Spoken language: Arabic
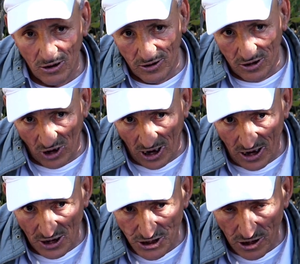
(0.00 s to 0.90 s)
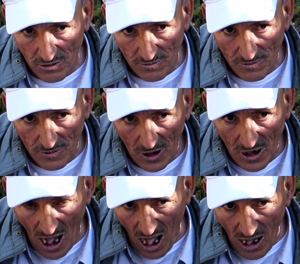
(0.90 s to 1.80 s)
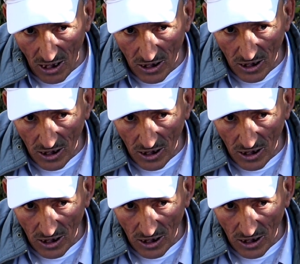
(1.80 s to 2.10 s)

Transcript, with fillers: يوقع لها الشيء ها